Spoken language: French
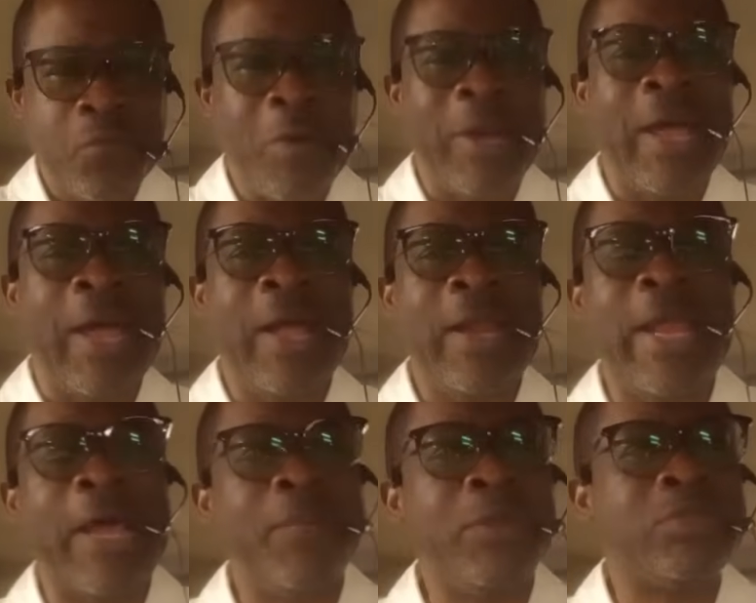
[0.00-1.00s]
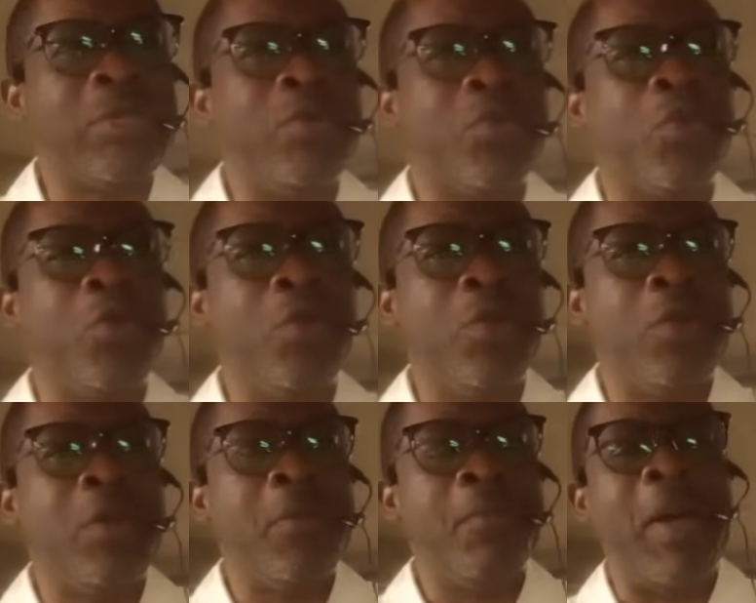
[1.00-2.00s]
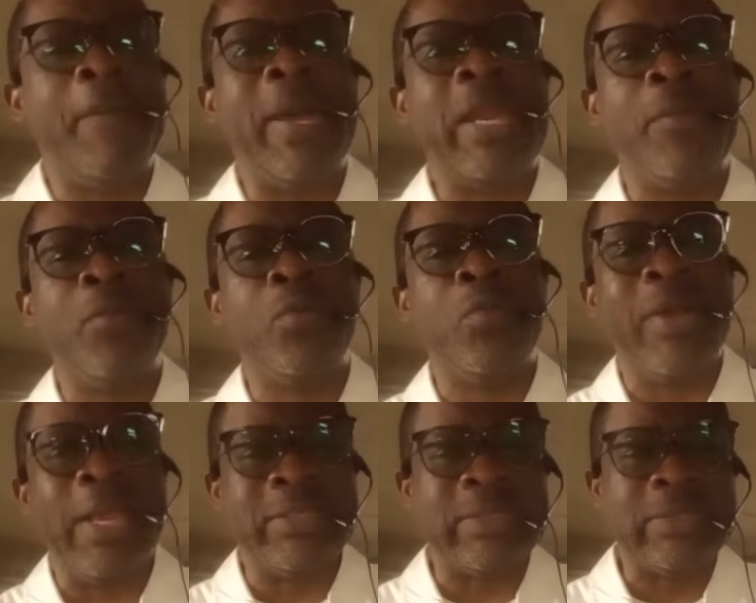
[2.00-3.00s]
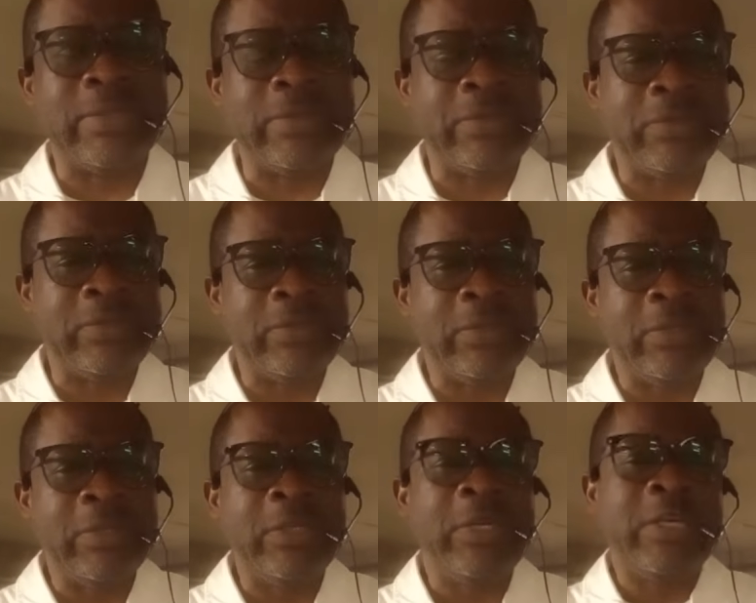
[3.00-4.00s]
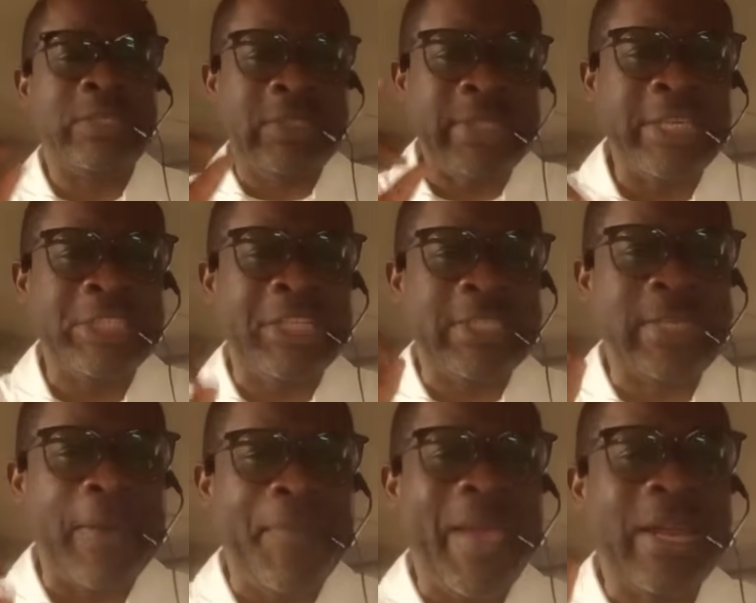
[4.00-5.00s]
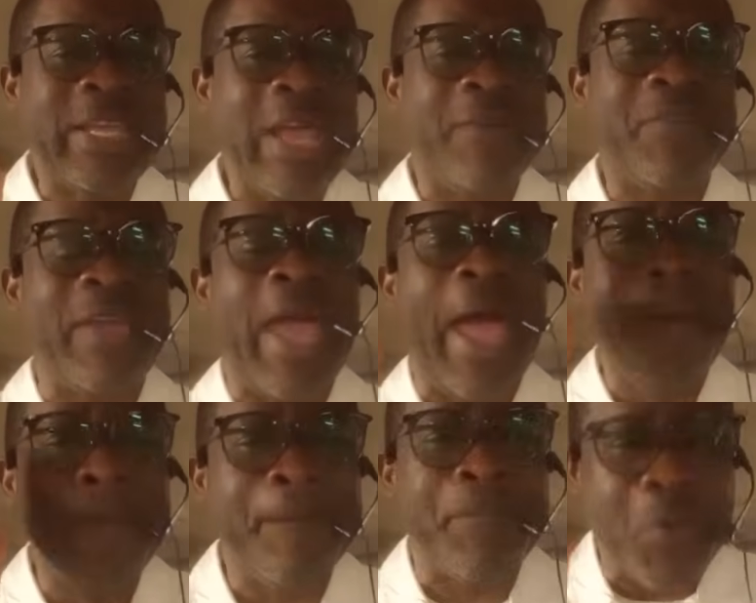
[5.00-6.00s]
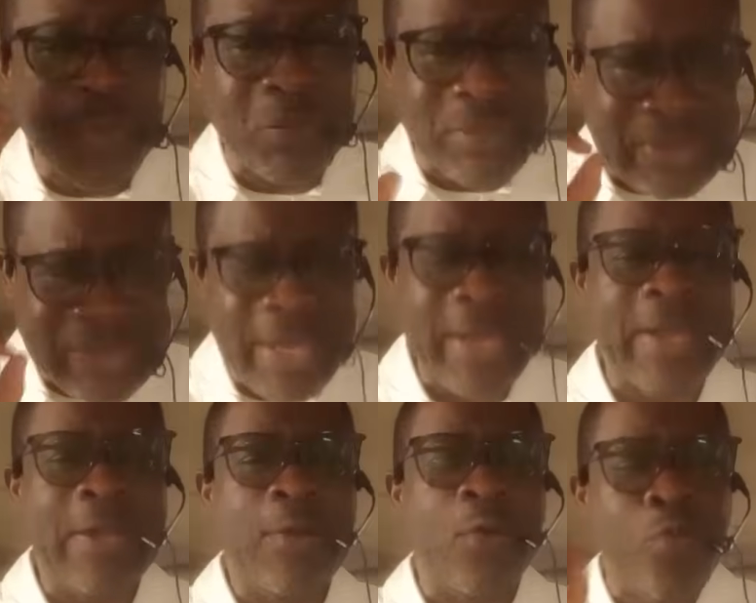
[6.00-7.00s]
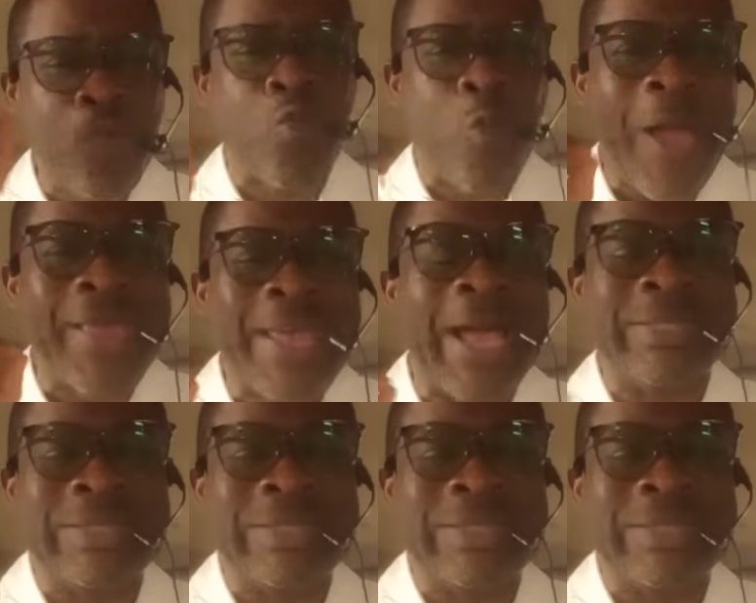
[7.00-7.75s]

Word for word: Voilà l'armée de salut que Manabio nous laisse c'est Jézabel qui avait imposé le à